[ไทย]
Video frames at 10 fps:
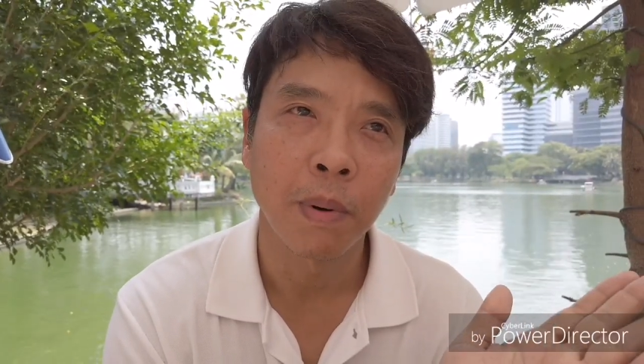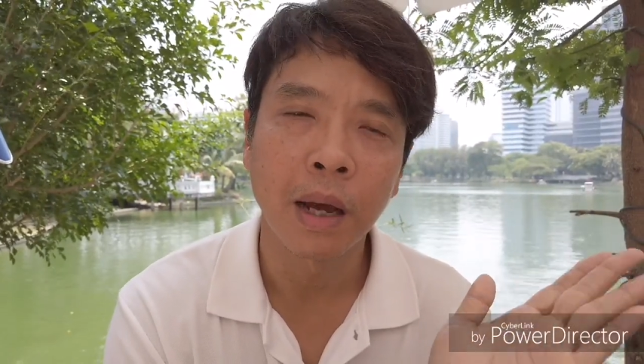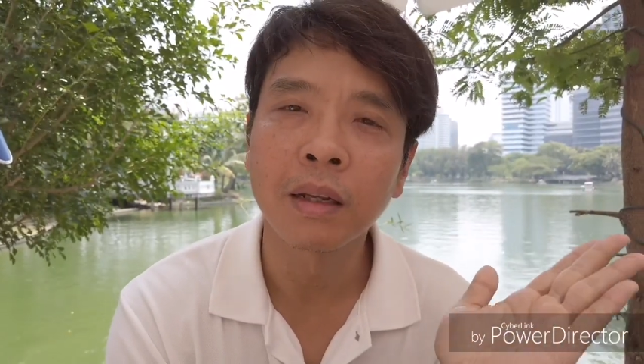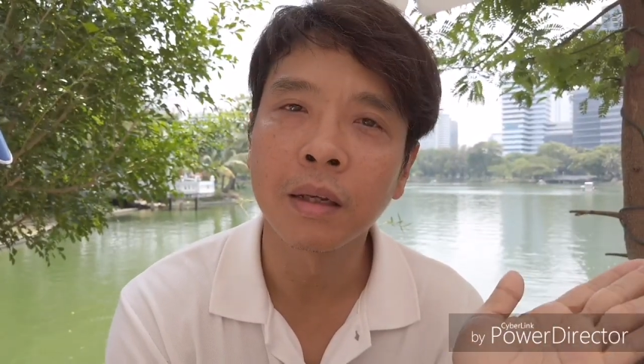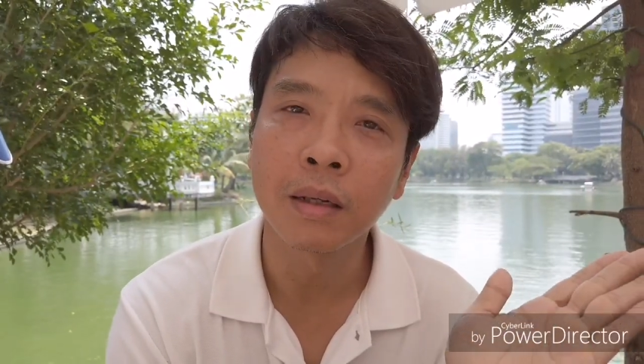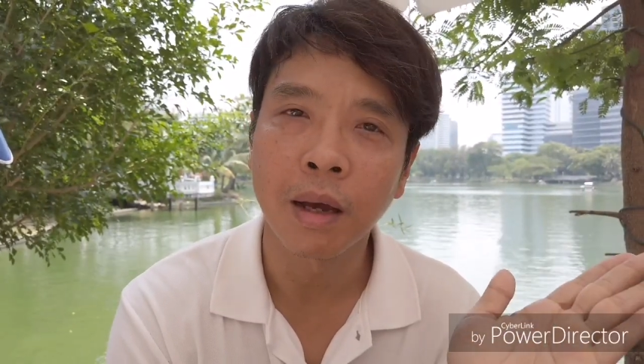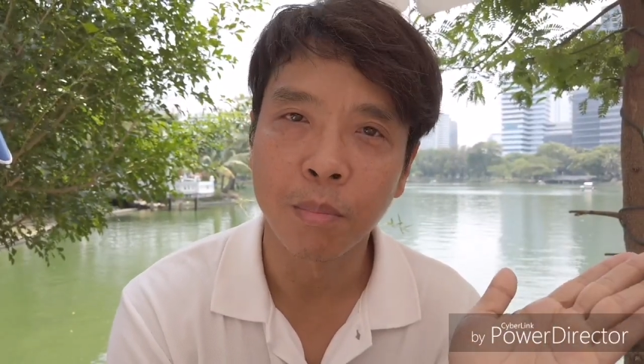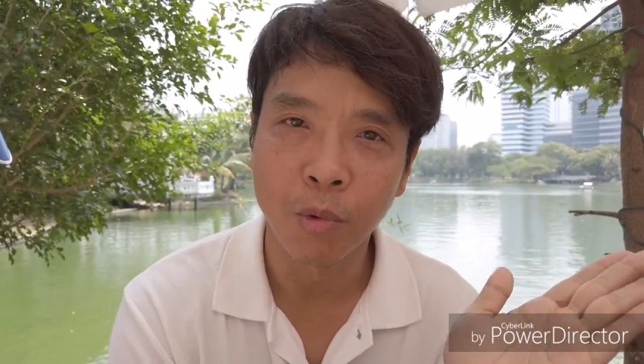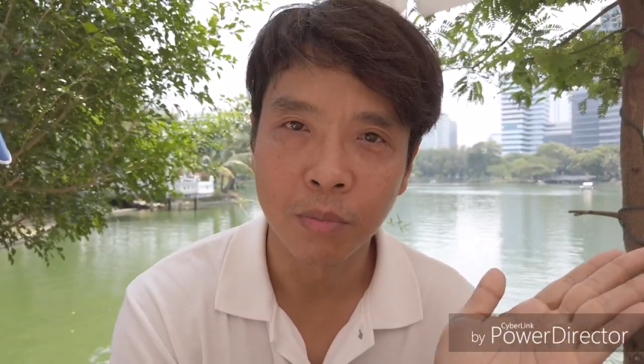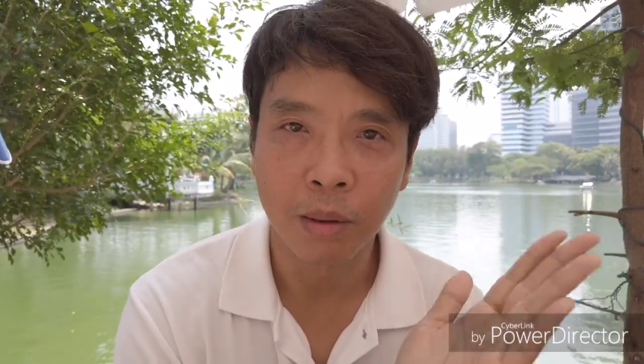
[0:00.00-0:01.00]
พระอาทิตย์
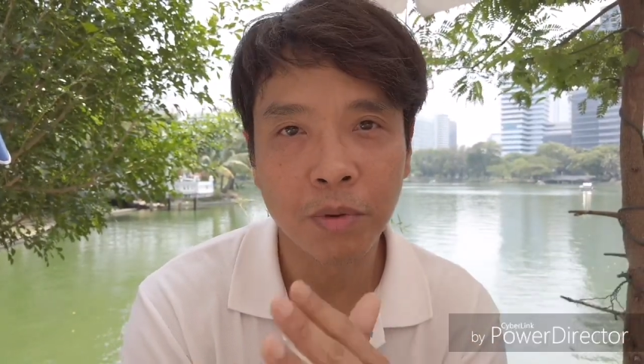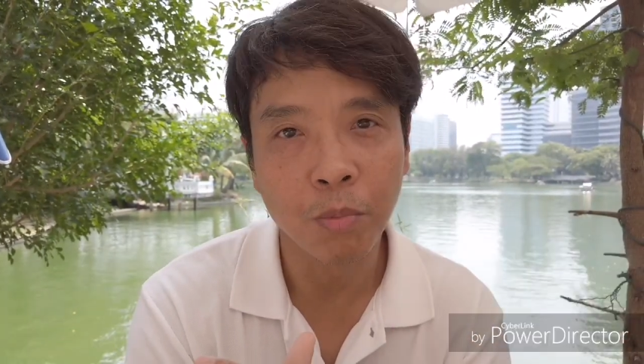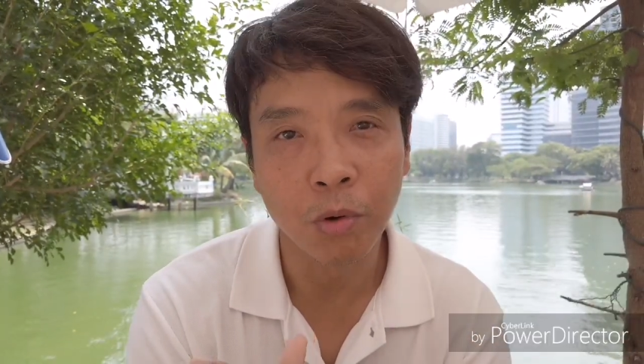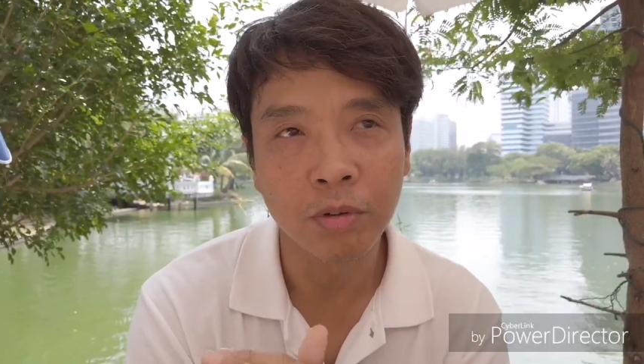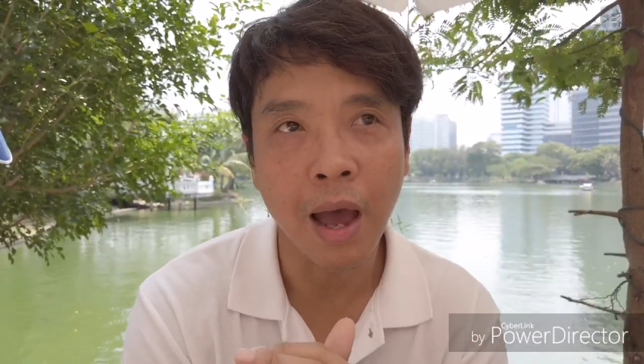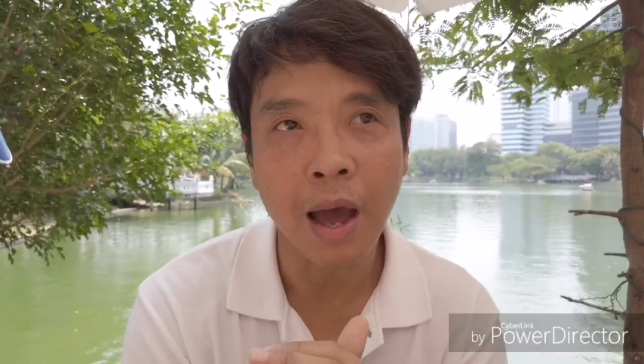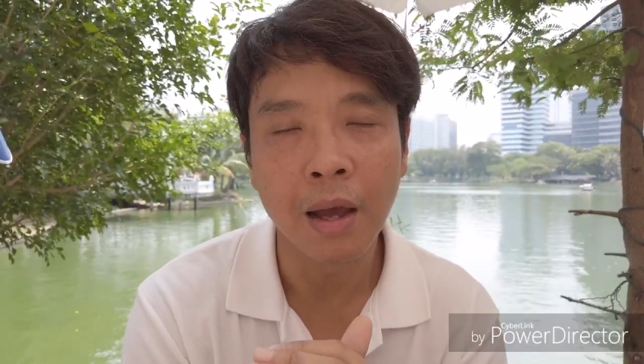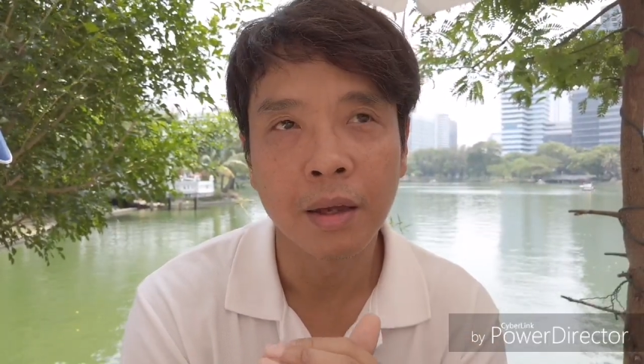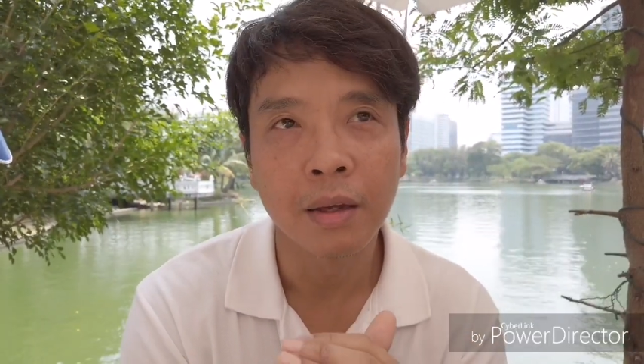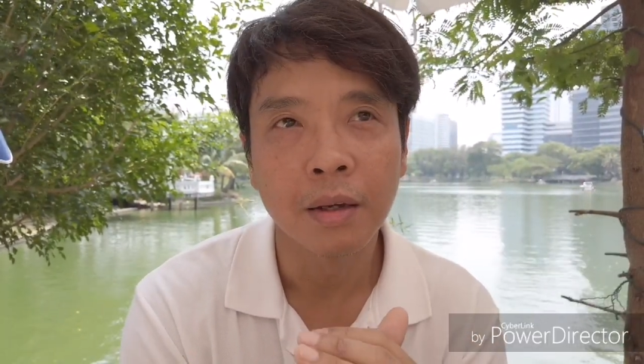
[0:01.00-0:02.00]
ทำมุม 30 องศา
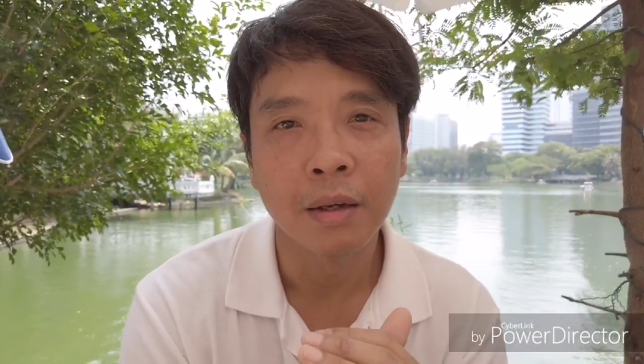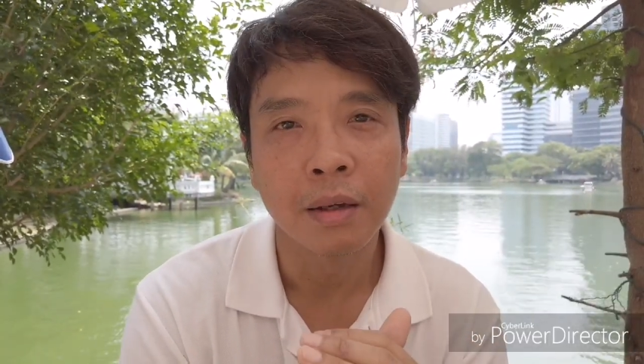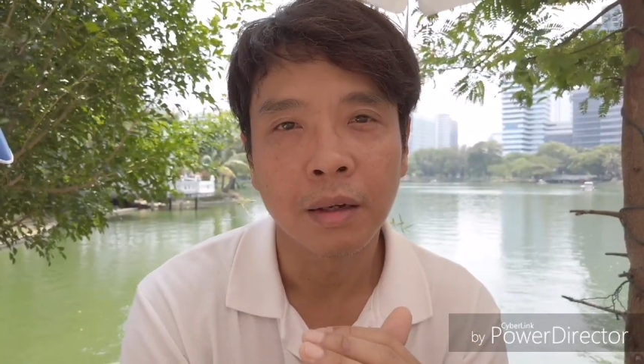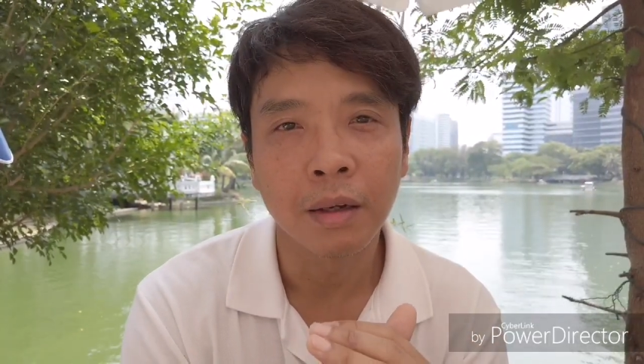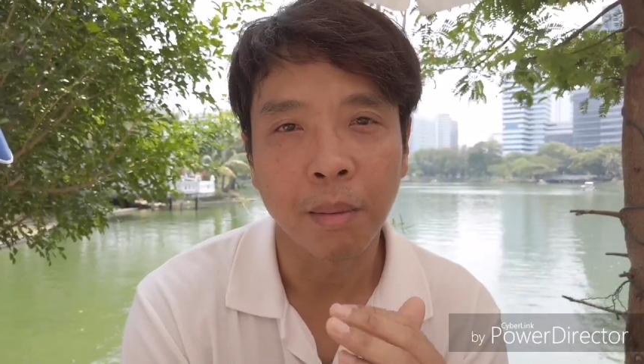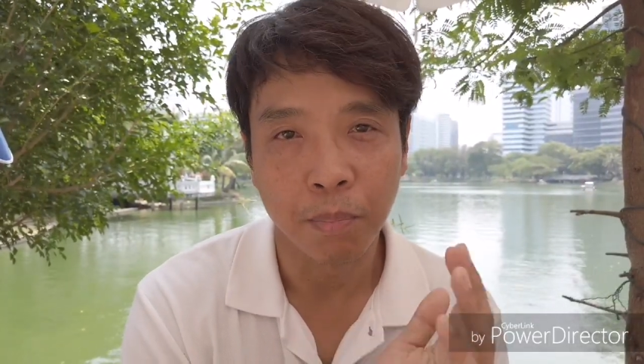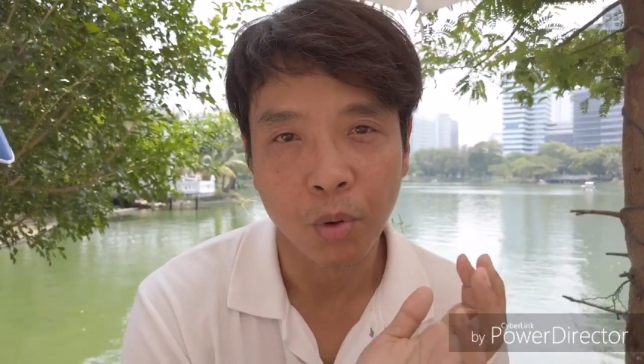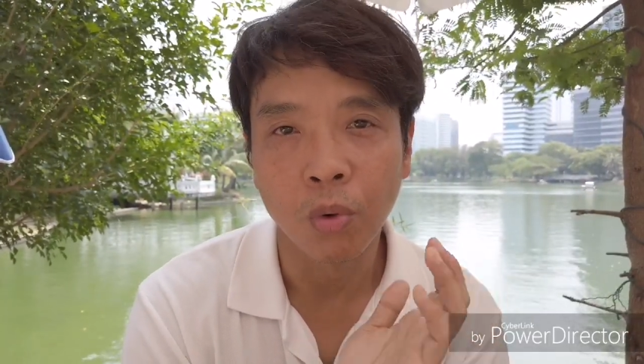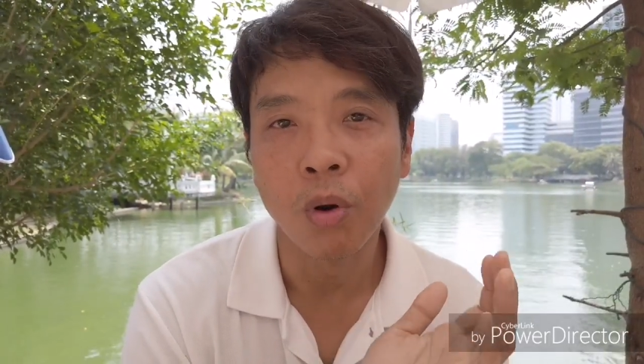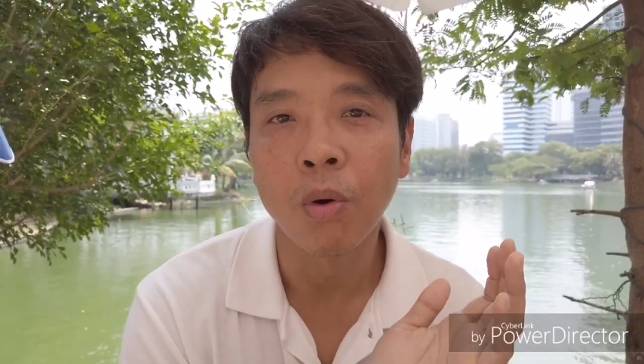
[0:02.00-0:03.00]
กับ
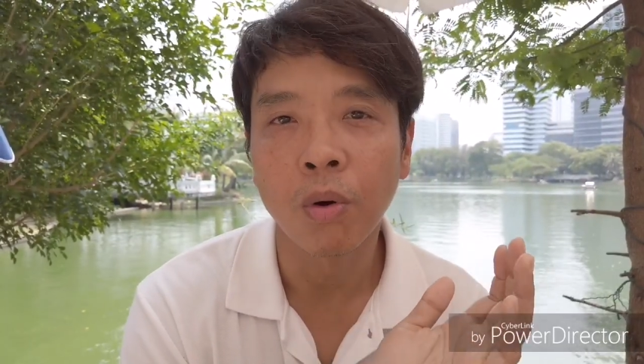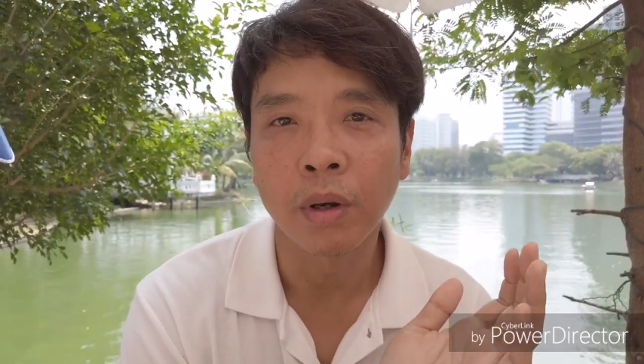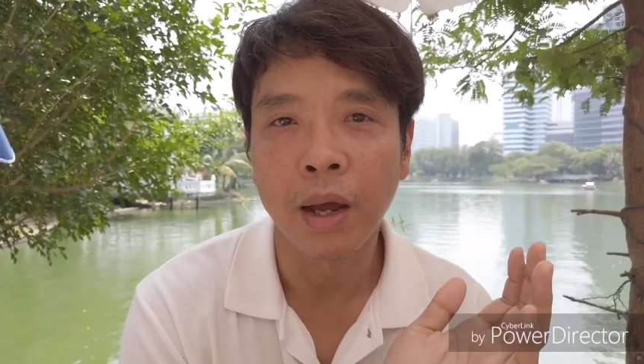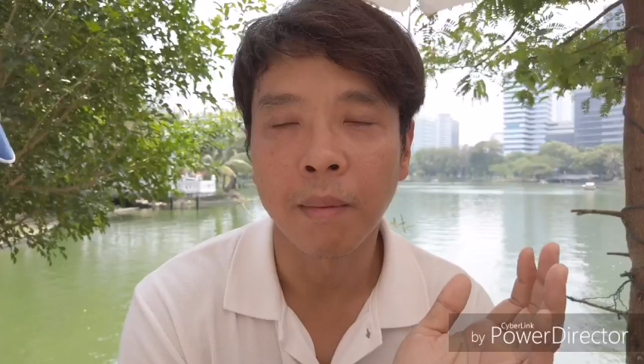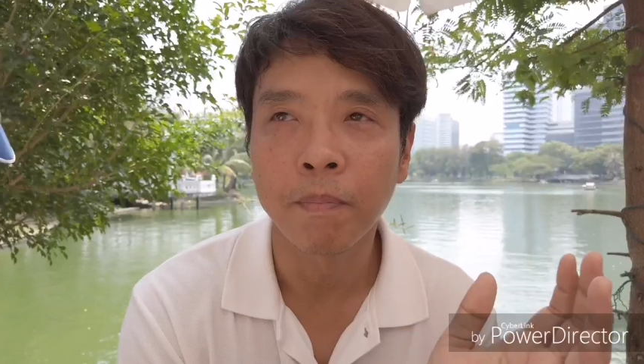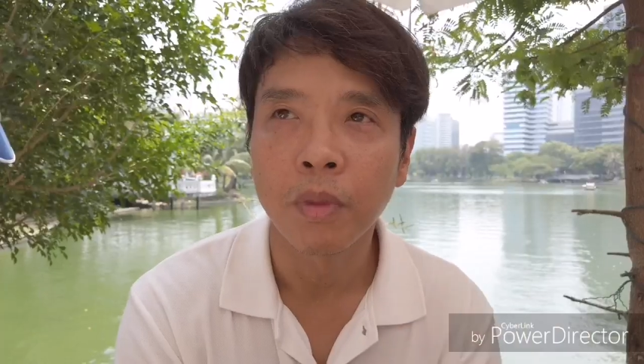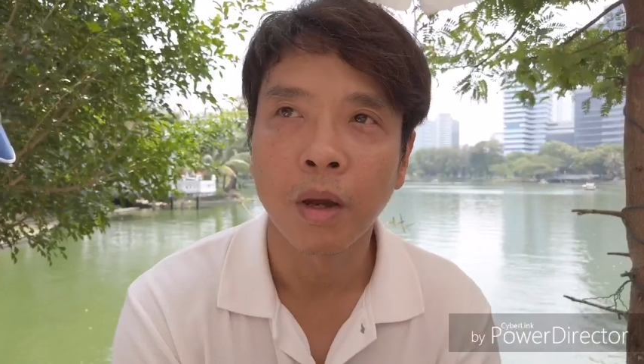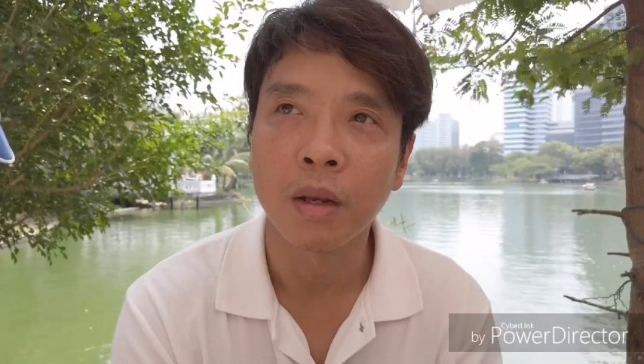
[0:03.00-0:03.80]
ผิวโลกนะครับ